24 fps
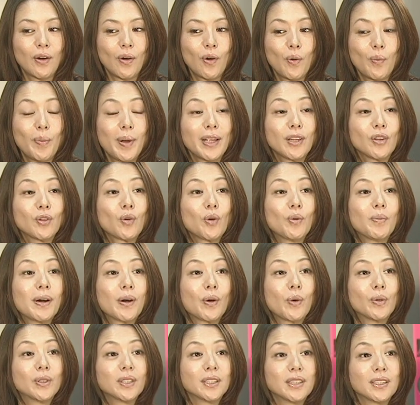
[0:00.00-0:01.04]
お弁当
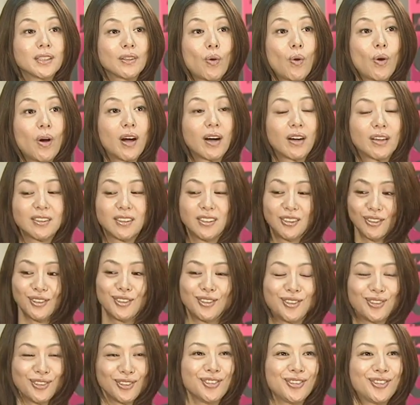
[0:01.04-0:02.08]
箱にご飯ギュッ
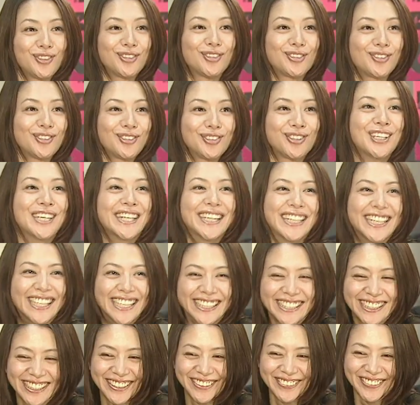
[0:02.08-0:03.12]

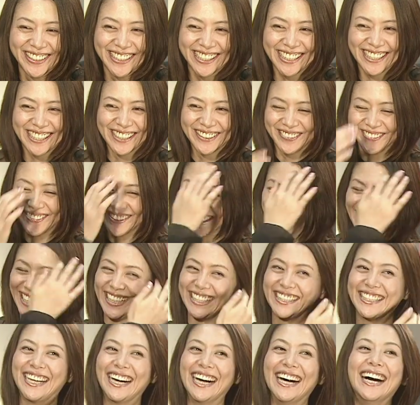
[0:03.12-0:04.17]
ギュッギュッギュッ詰めてるみた
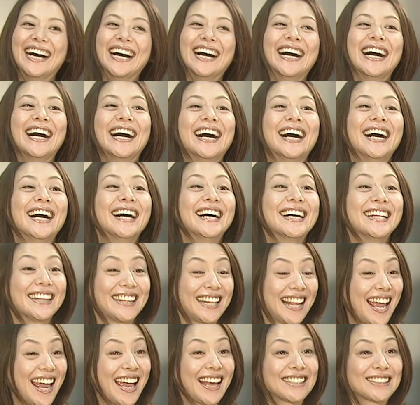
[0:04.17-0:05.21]
いな
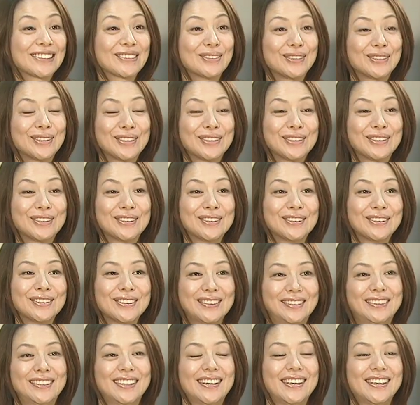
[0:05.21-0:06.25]
ねそういう
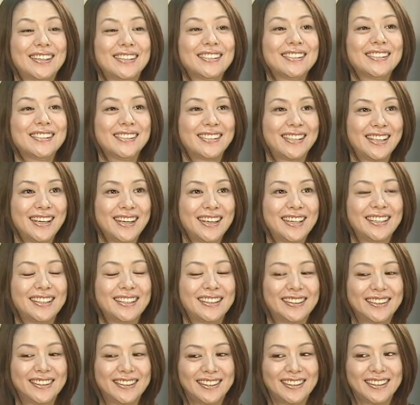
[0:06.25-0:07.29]
感じで
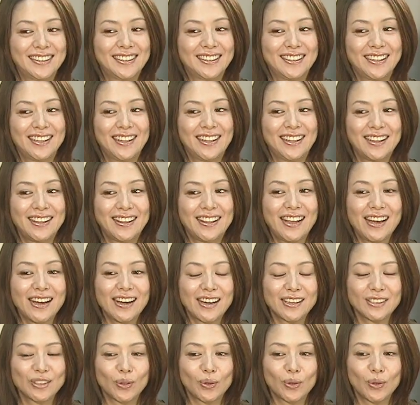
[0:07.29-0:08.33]
なん
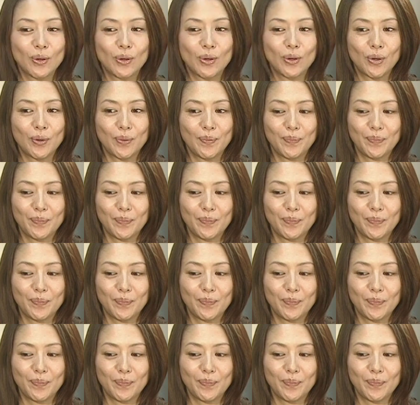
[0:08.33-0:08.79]
かその